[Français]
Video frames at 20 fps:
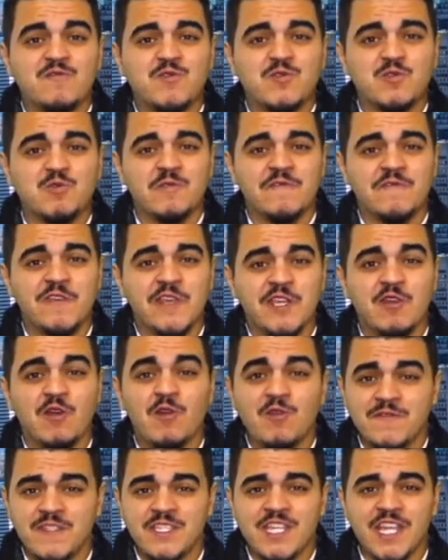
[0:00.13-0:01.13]
suivez
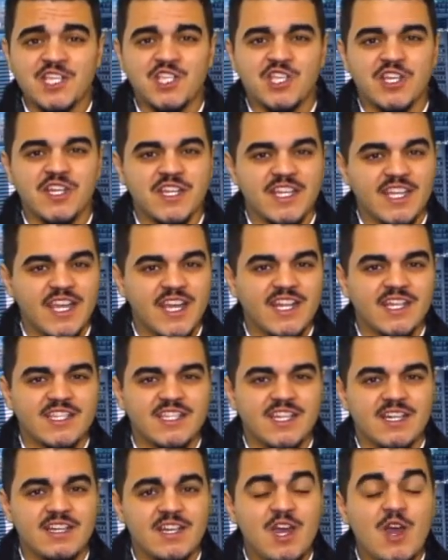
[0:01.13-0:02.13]
Groupe Station
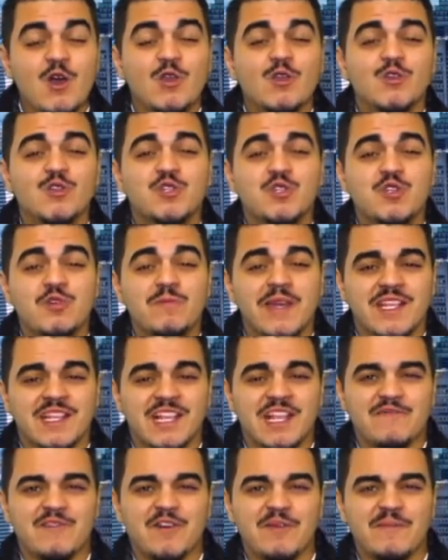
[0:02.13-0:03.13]
Canada, le chemin
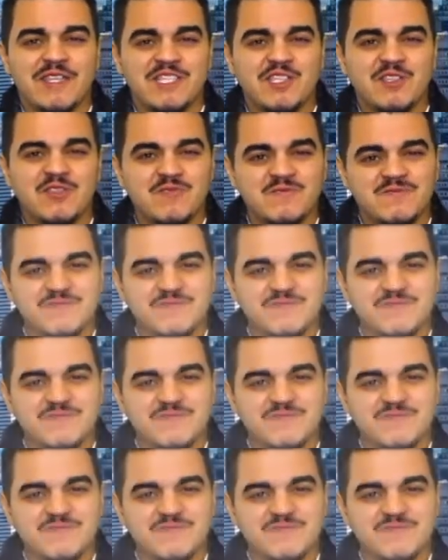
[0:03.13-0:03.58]
de formation.